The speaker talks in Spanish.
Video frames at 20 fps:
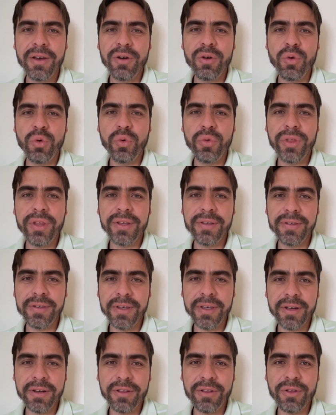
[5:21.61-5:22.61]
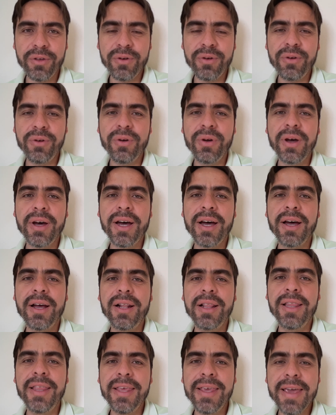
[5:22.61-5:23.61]
un desierto
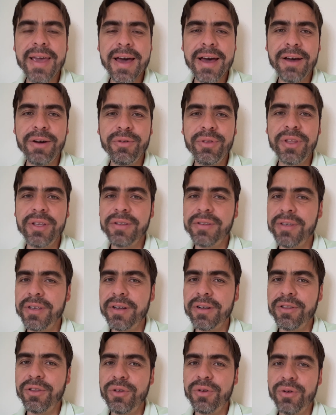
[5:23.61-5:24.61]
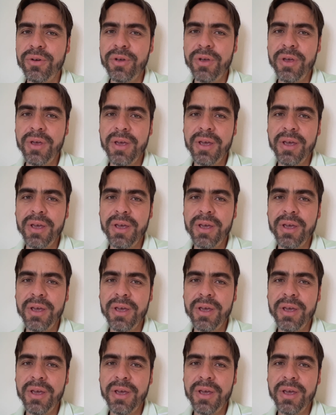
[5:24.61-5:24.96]
al día, un desierto